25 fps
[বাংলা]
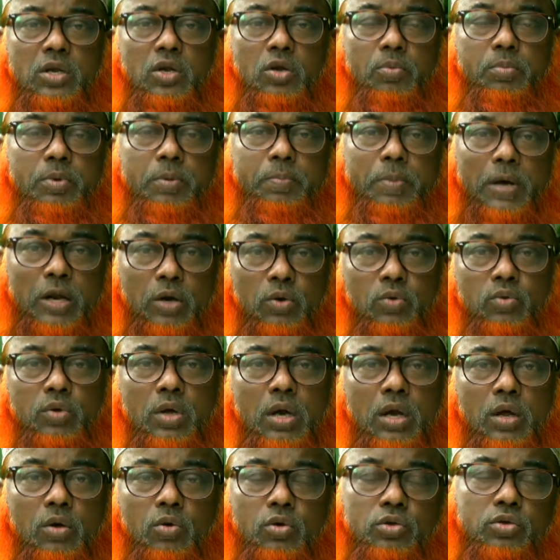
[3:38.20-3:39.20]
নবী পালন
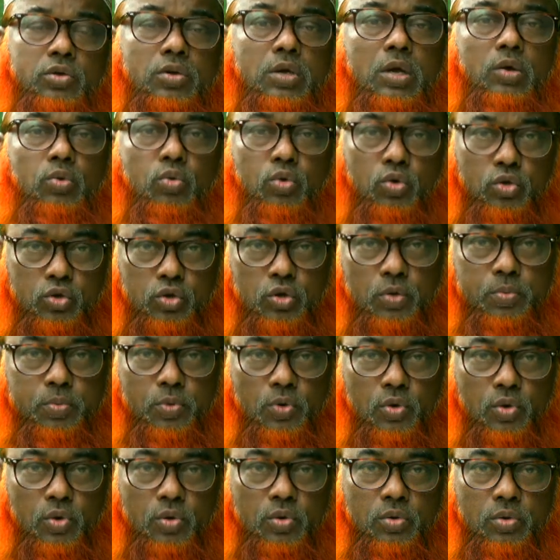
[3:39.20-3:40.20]
করা কতটা
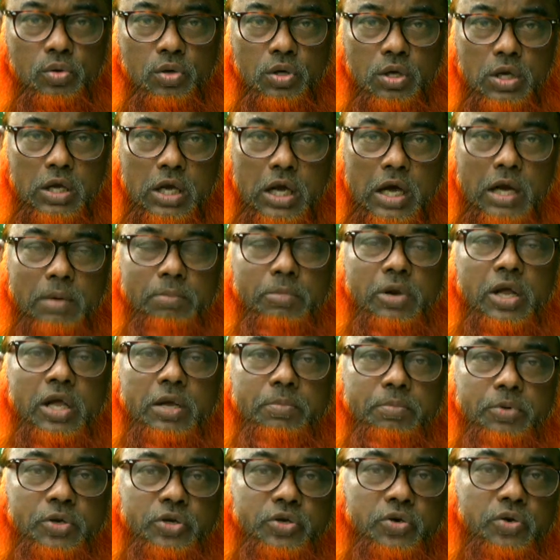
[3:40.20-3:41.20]
গুরুত্বপূর্ণ আমরা
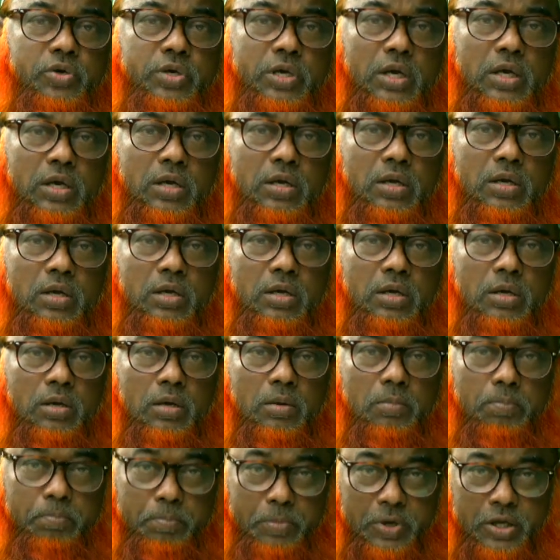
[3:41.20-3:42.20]
এই বিষয়টা
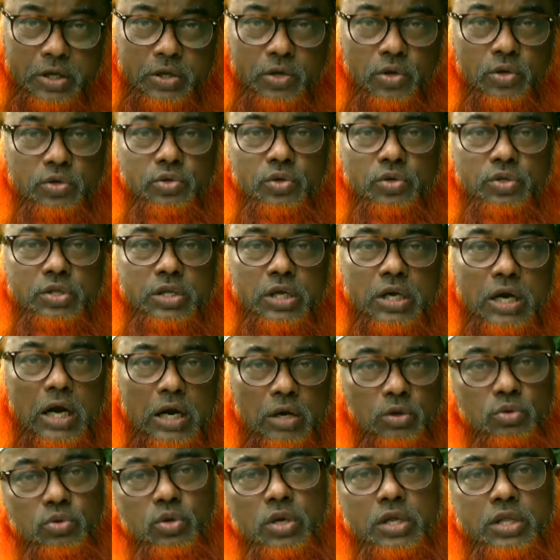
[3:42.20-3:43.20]
বিজ্ঞজনদের
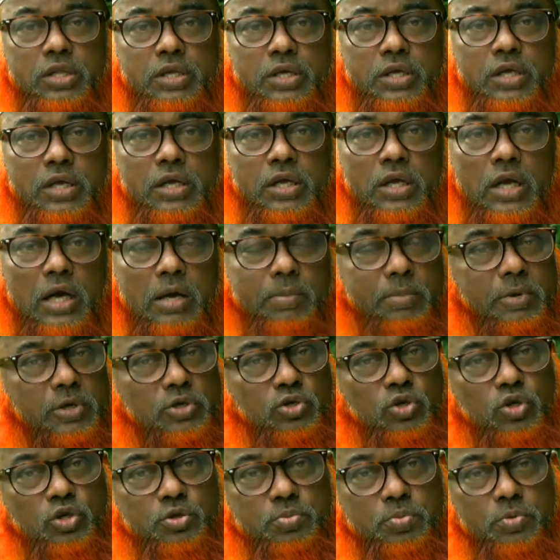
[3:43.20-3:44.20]
আলোচনা থেকে আমরা
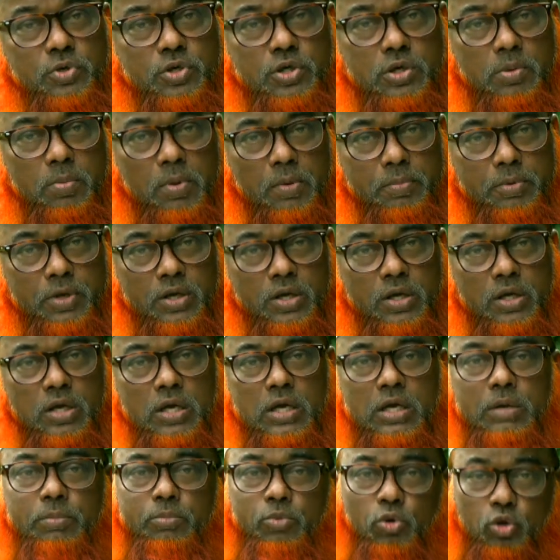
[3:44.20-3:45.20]
সুস্পষ্টভাবে
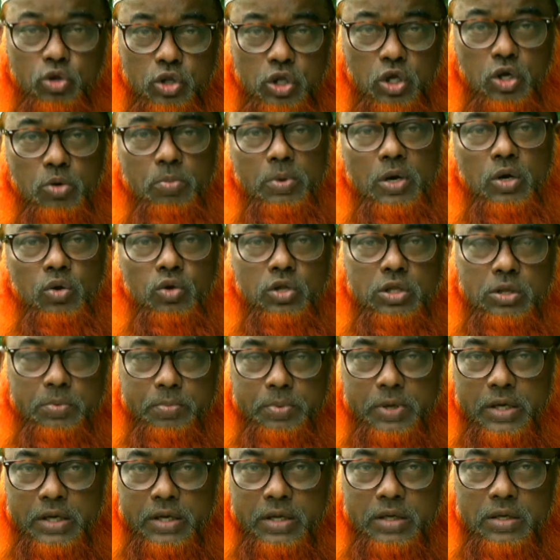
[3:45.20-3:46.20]
প্রতীয়মান হতে
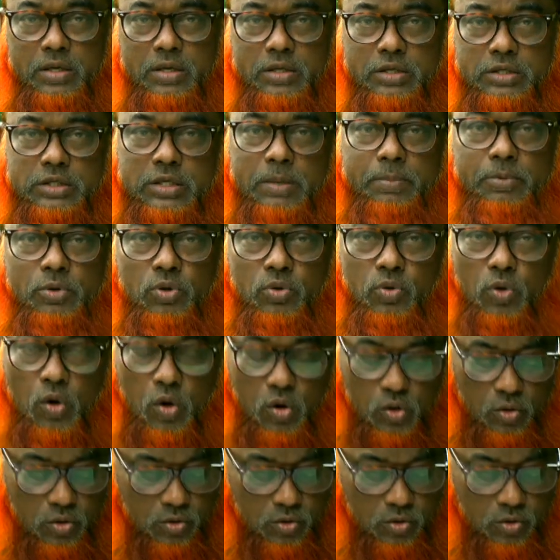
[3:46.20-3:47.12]
পারি যেমন ক